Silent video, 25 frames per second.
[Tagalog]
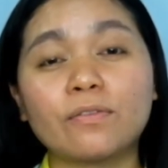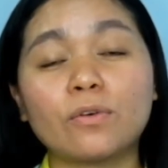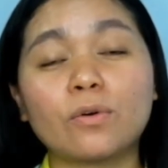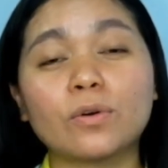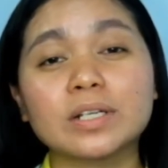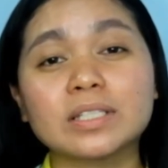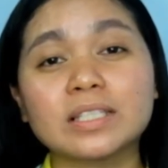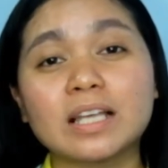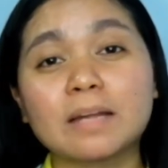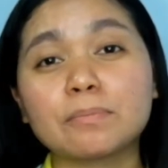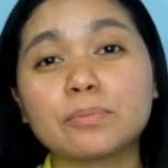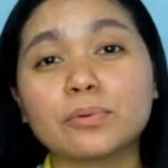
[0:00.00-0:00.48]
or
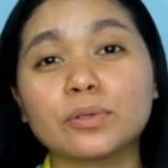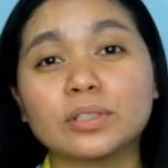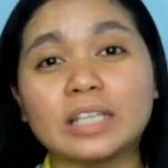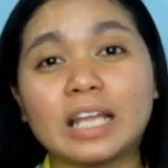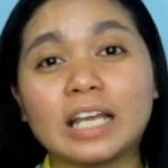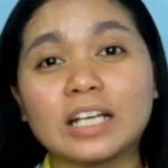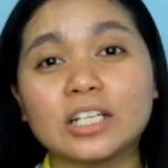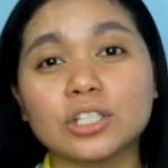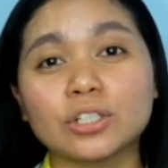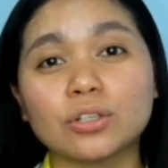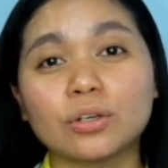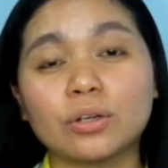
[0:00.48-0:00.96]
sun
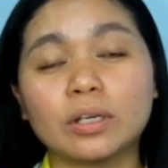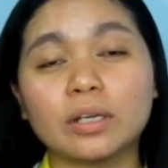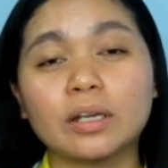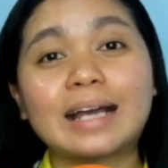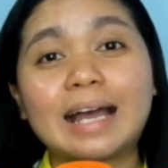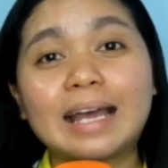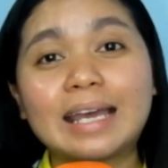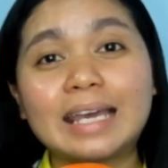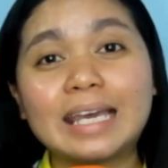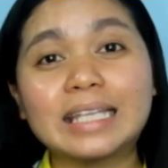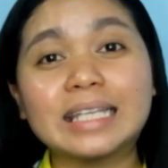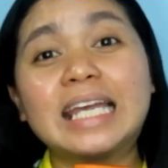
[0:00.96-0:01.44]
protection
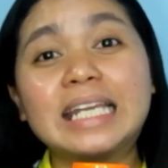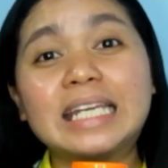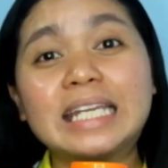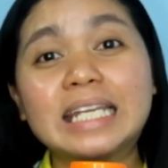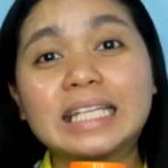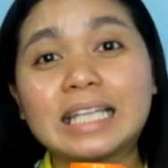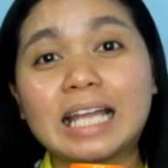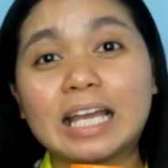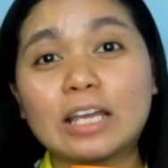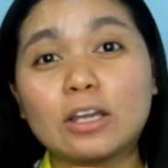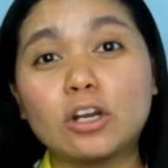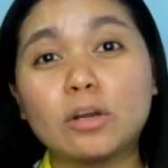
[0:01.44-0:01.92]
kahit hindi
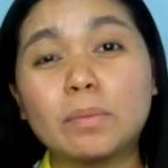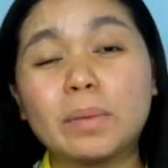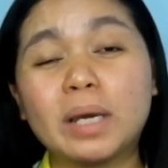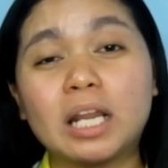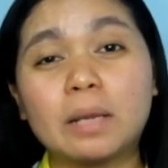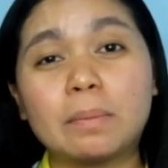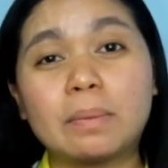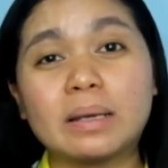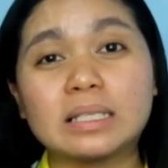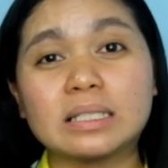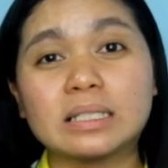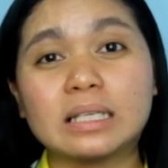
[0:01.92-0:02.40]
tayo
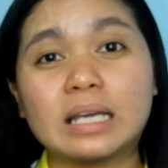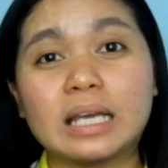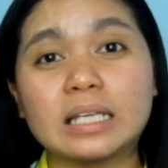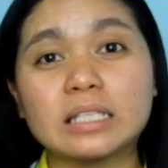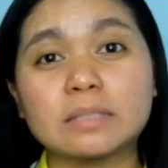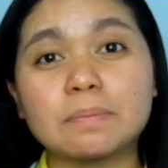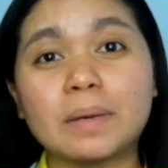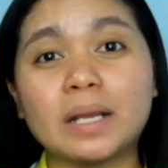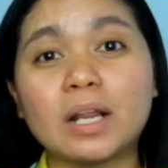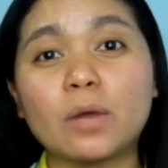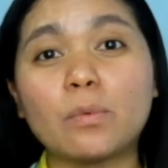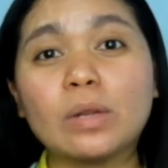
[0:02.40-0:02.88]
lumalabas guys
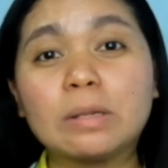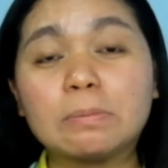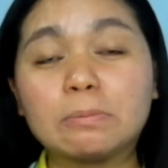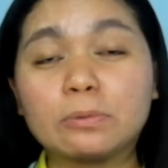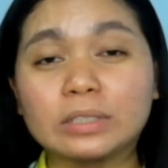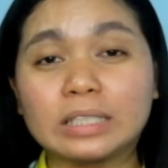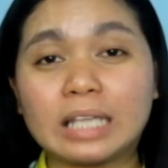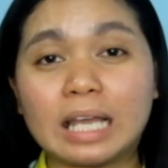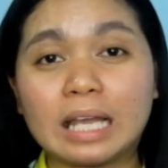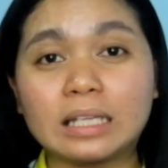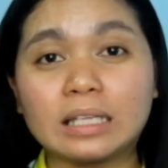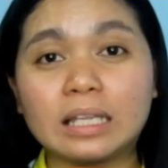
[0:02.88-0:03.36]
para well
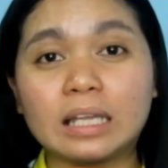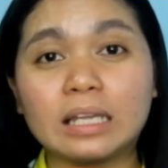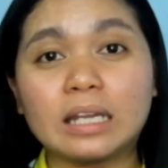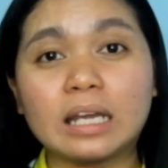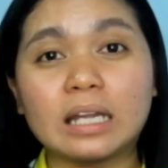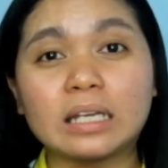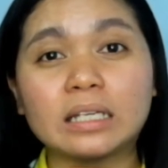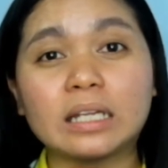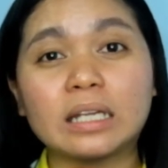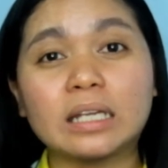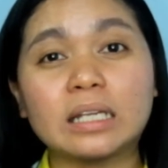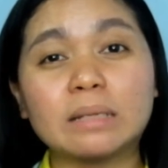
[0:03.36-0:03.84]
protected
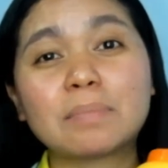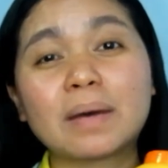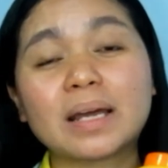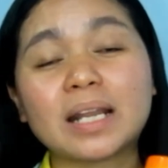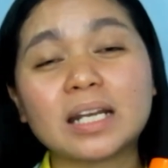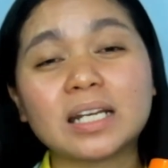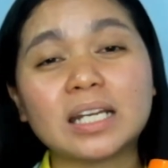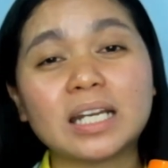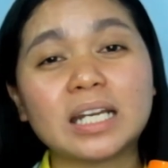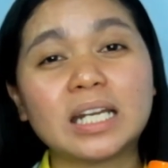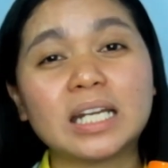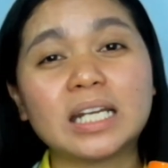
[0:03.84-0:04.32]
and then
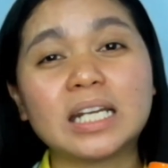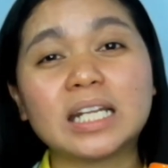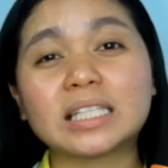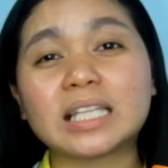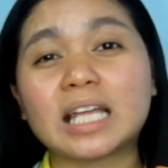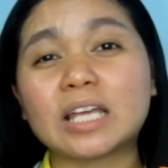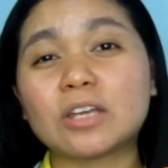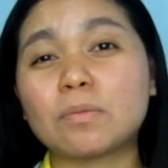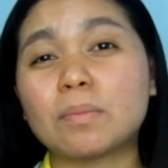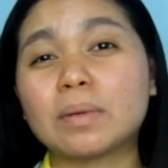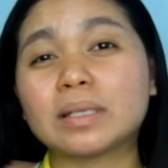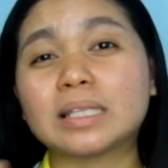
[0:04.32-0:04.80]
parang din hindi
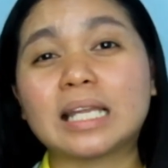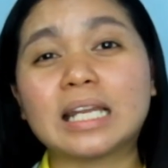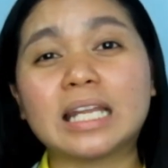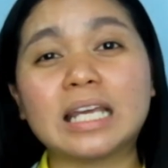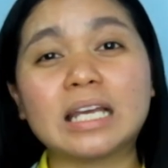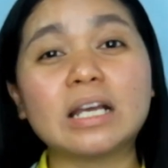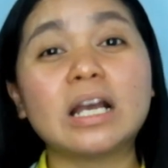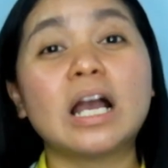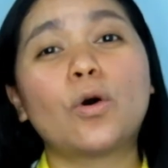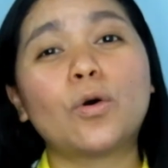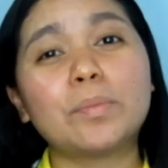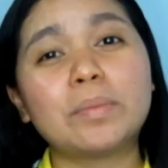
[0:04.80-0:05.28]
tayo
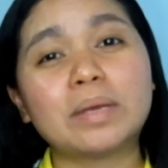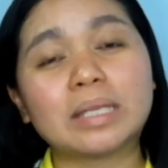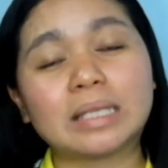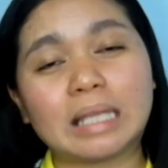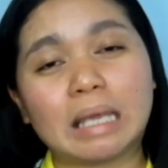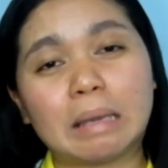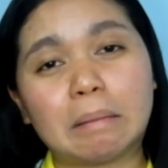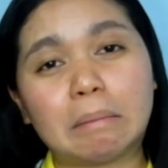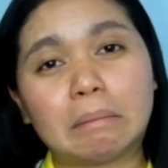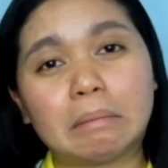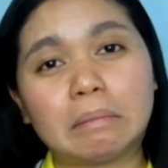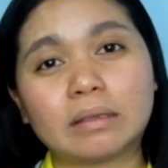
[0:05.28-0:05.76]
madaling
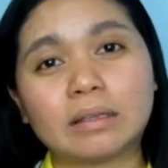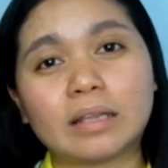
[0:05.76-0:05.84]
umitim